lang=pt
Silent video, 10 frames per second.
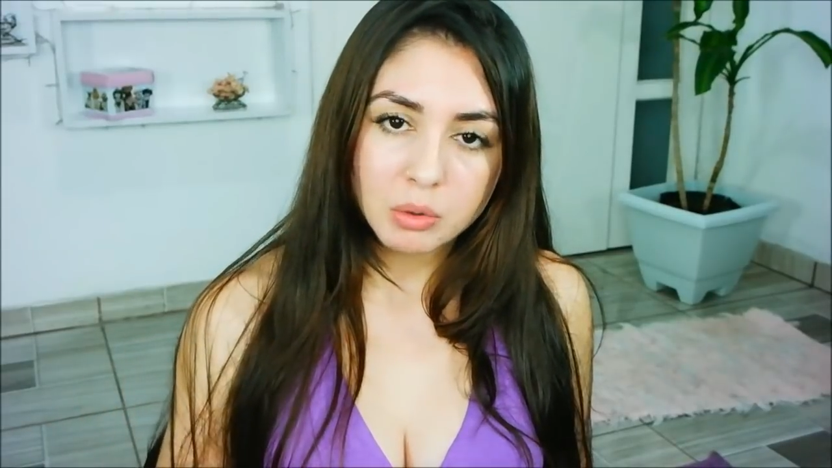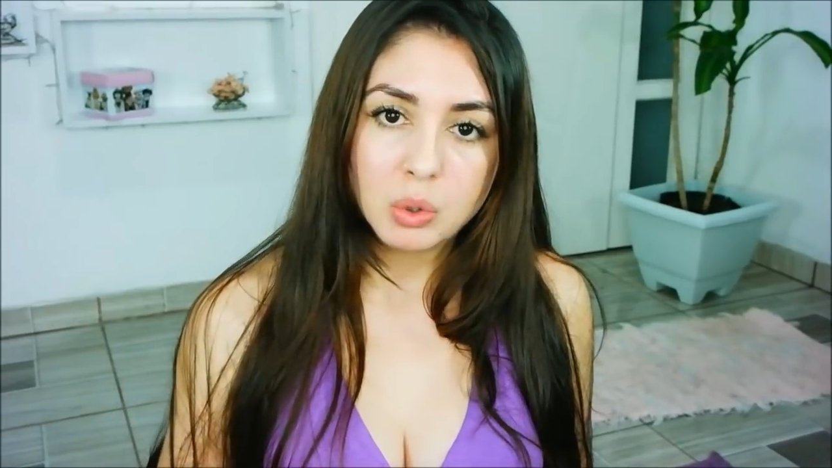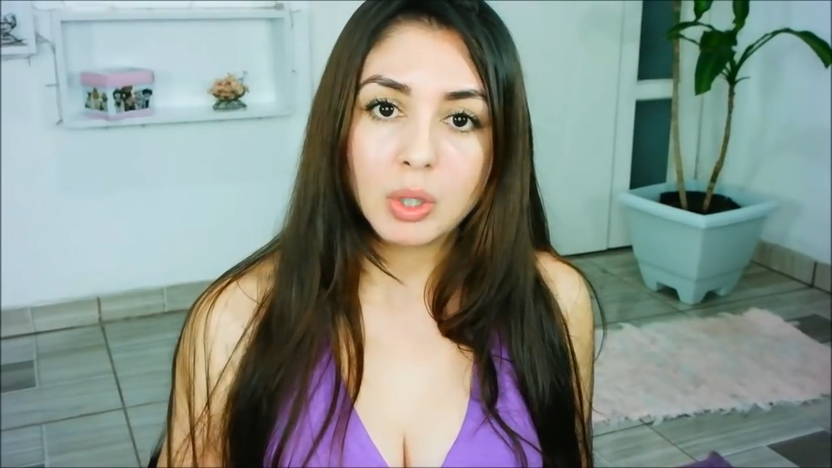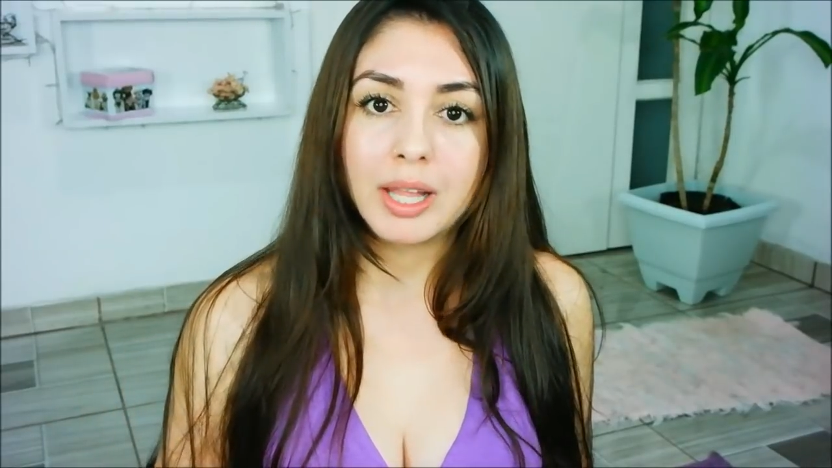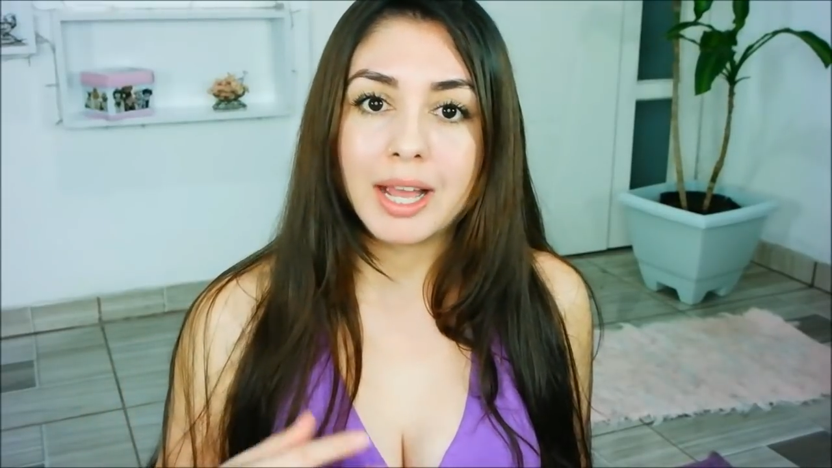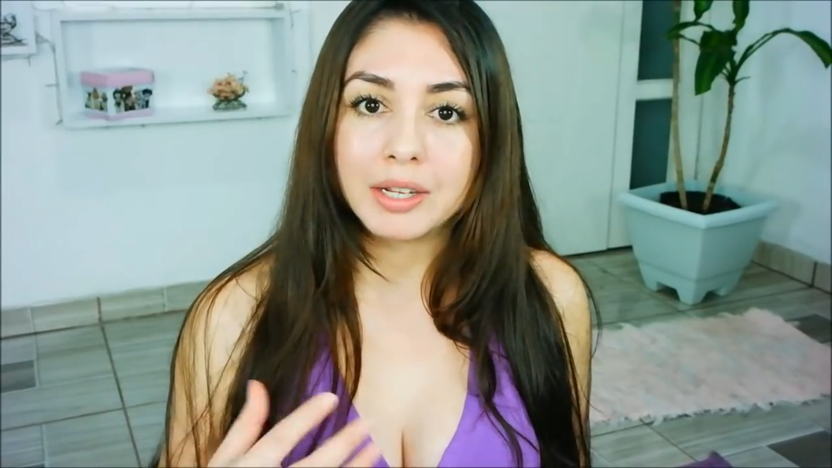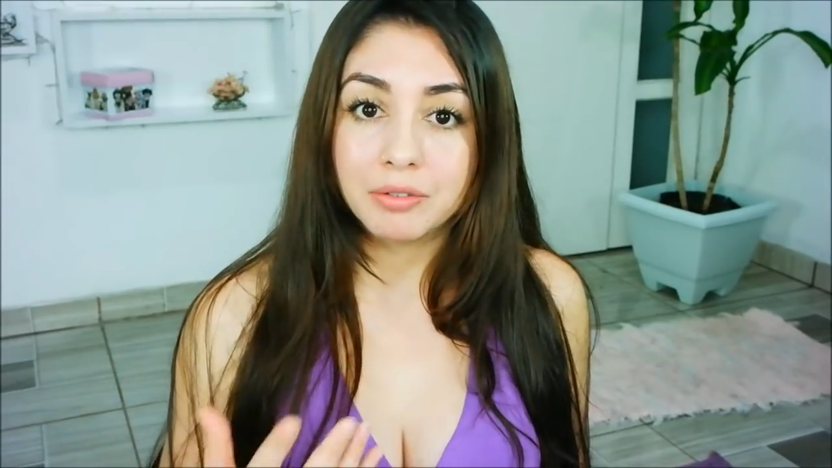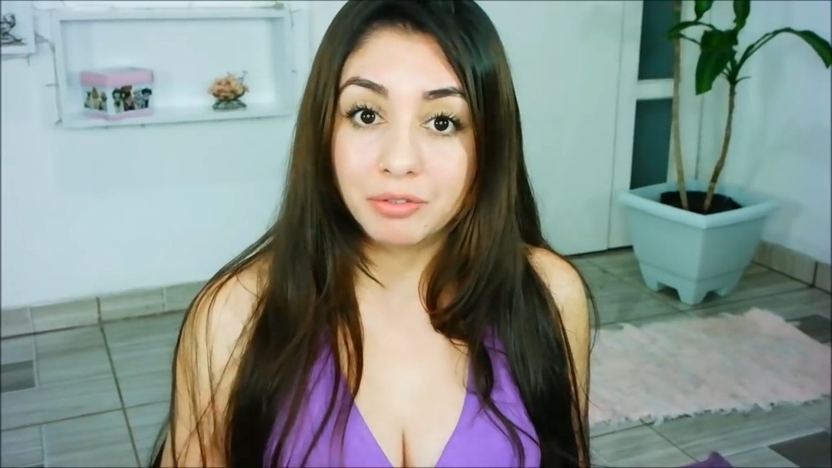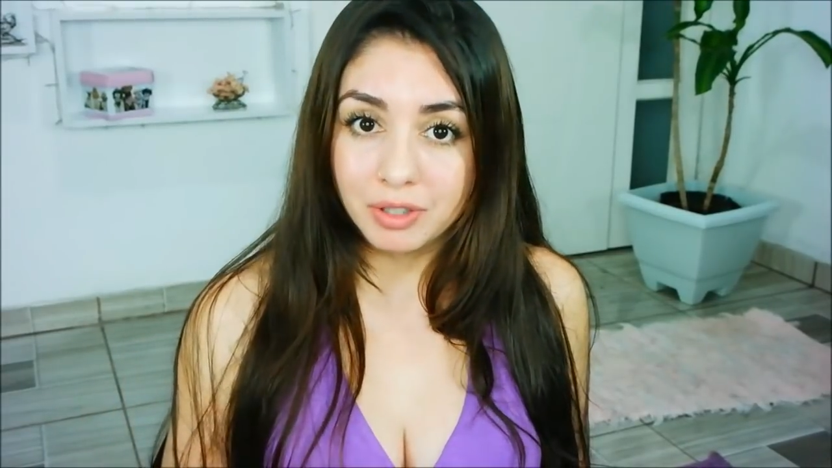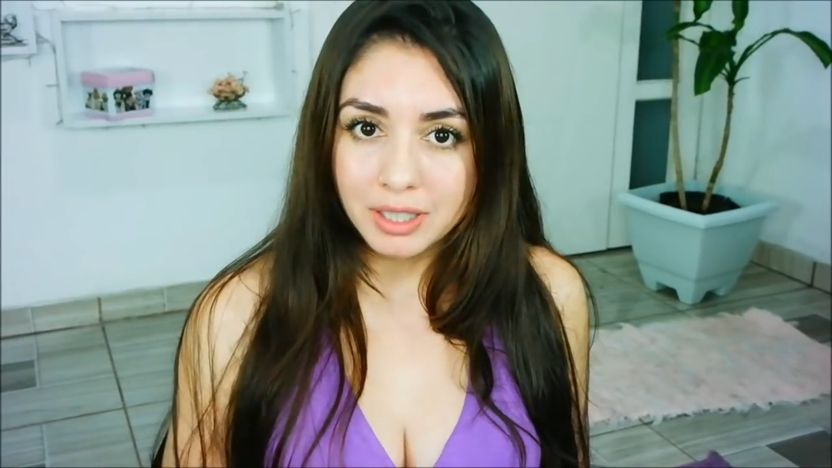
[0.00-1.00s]
solar
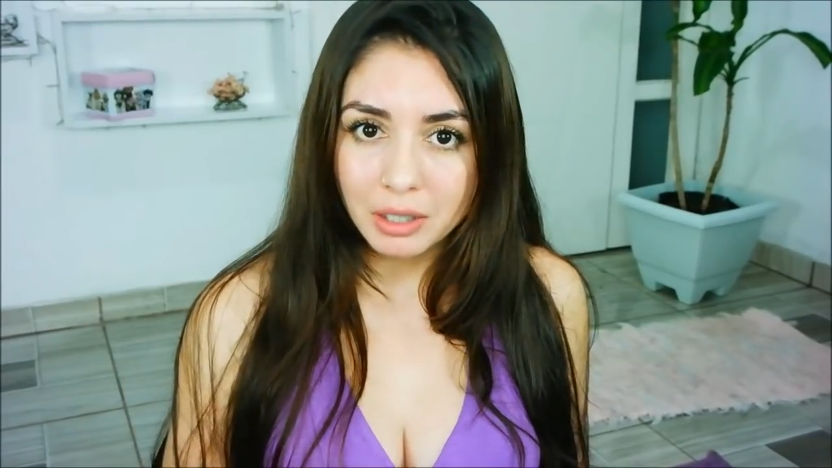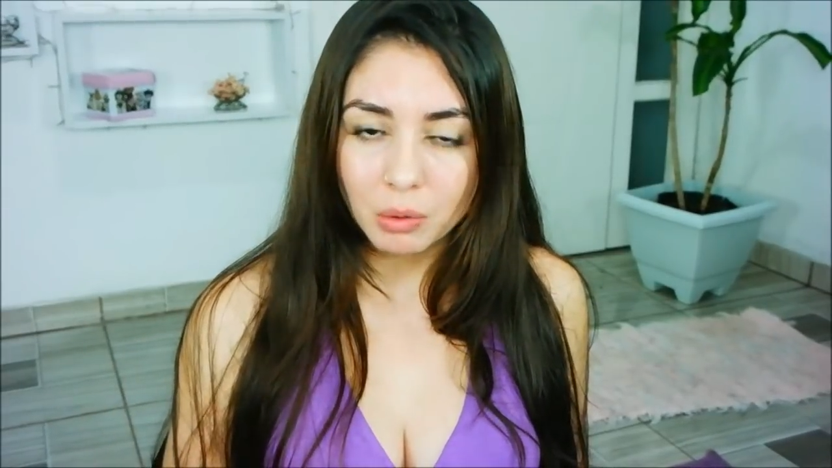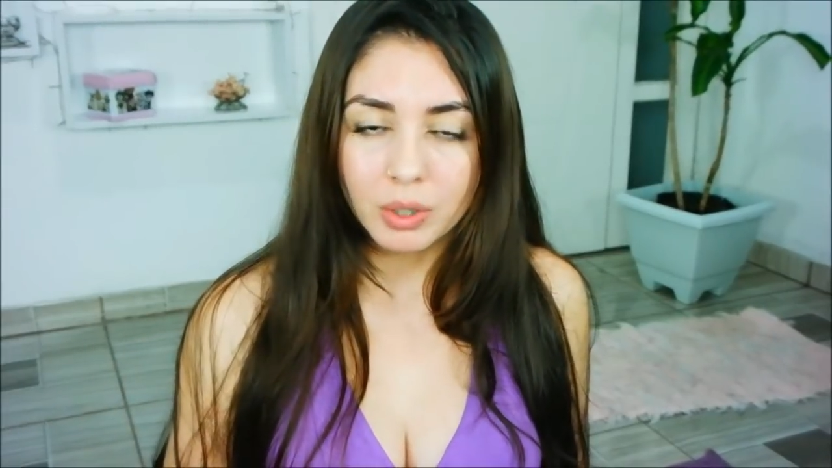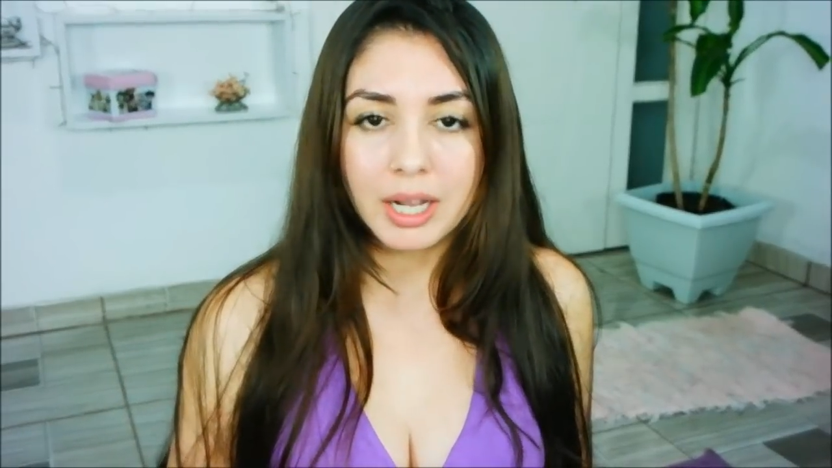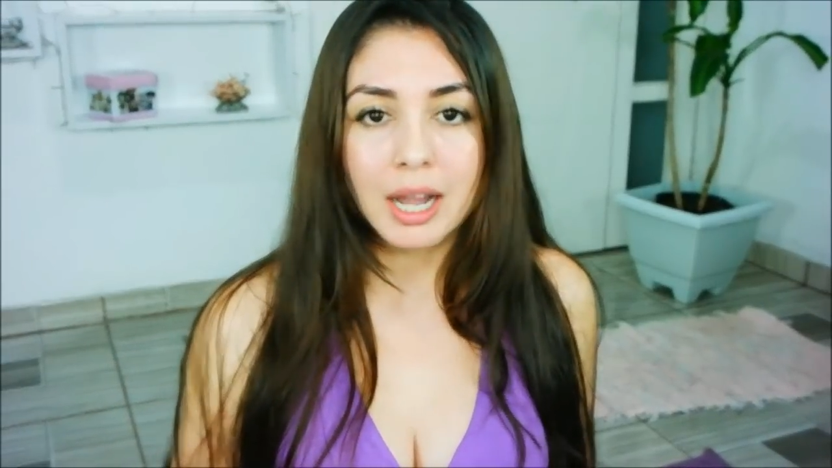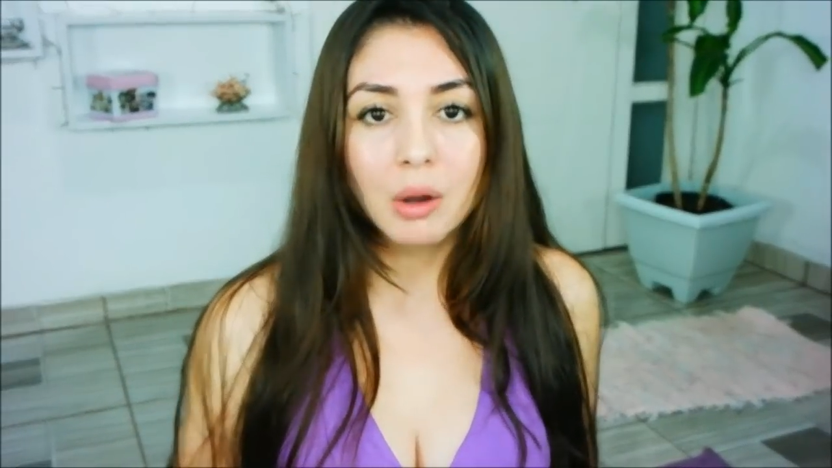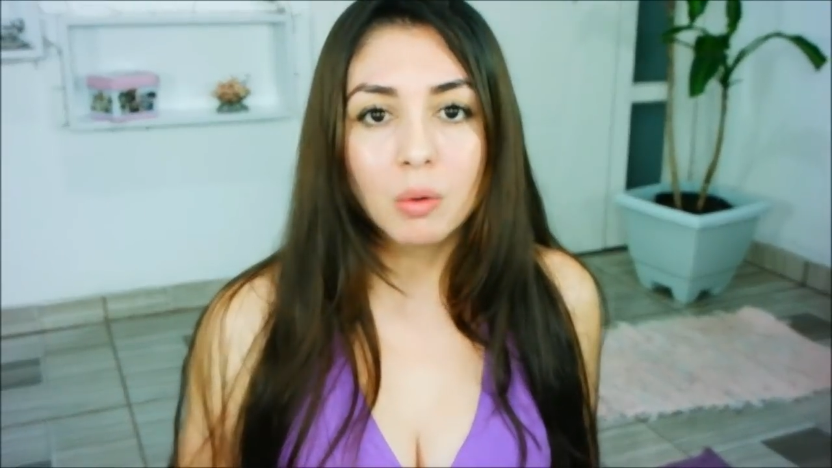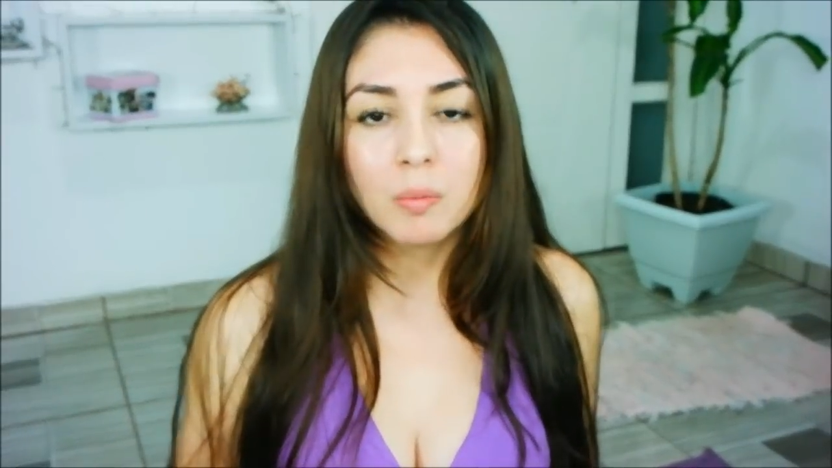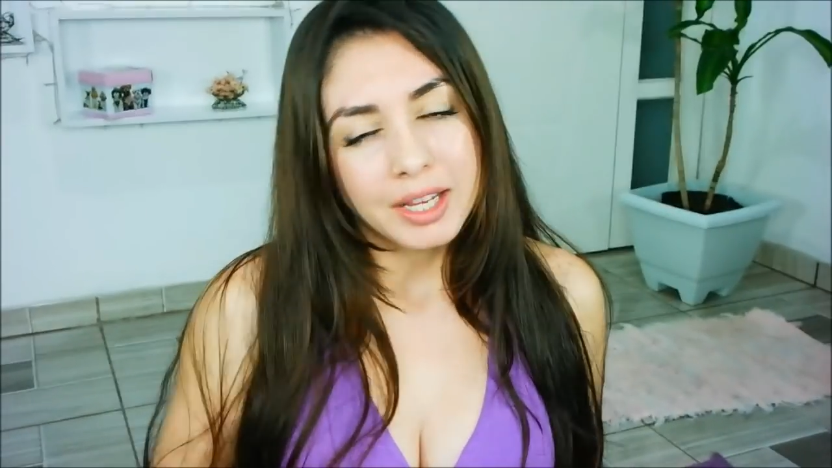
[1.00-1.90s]
via oral,